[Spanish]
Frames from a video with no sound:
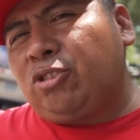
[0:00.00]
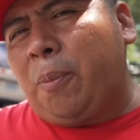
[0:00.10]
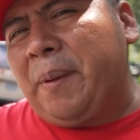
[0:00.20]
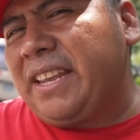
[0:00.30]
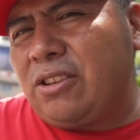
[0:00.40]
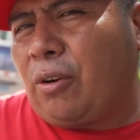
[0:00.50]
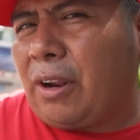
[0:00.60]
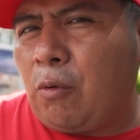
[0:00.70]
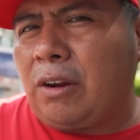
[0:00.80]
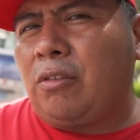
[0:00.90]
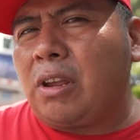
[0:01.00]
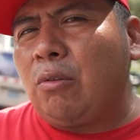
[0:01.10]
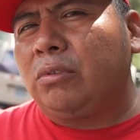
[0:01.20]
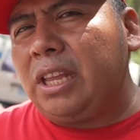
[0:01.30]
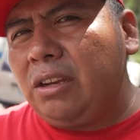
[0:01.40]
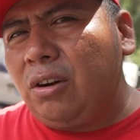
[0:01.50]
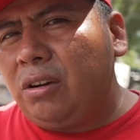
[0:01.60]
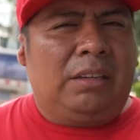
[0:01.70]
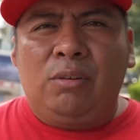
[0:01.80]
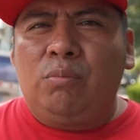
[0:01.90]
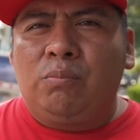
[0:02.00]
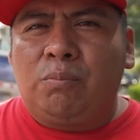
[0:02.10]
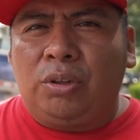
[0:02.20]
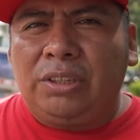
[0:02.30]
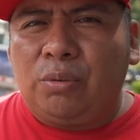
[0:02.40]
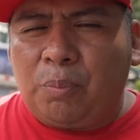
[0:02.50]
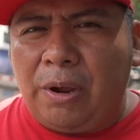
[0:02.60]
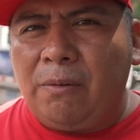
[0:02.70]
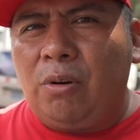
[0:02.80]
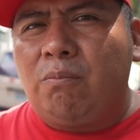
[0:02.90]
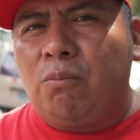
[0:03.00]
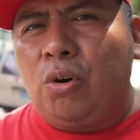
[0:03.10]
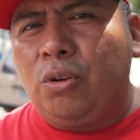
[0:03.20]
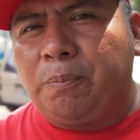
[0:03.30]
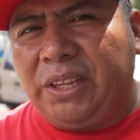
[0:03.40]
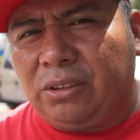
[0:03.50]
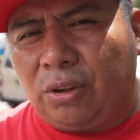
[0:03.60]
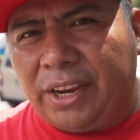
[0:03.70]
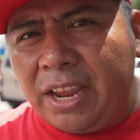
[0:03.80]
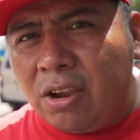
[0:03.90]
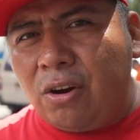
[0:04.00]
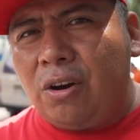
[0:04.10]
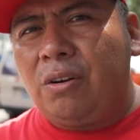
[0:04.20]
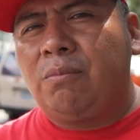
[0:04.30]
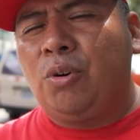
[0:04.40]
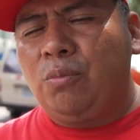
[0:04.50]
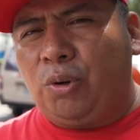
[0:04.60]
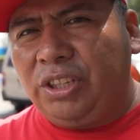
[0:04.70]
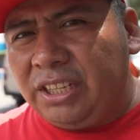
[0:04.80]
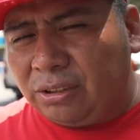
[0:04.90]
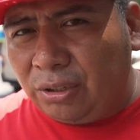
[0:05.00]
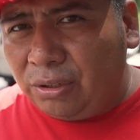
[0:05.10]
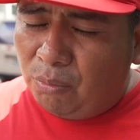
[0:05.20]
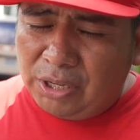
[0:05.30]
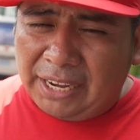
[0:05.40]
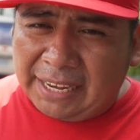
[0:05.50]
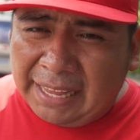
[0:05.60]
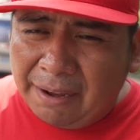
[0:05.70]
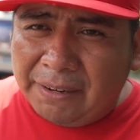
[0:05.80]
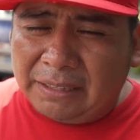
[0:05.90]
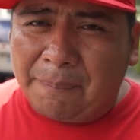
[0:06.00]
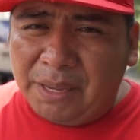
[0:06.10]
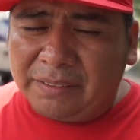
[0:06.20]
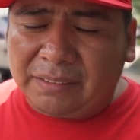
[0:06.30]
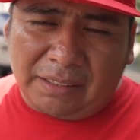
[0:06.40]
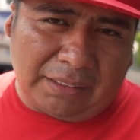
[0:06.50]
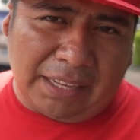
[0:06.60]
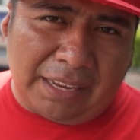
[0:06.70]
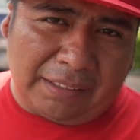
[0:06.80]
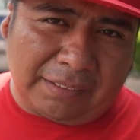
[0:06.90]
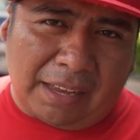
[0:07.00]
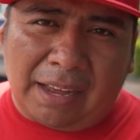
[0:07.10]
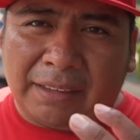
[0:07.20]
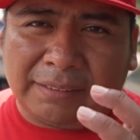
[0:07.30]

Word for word: esos pequeños recuerdos que aún tengo. Es un bonito pueblo, muy pintoresco, muy bonito, muy agradable también. Se siente esa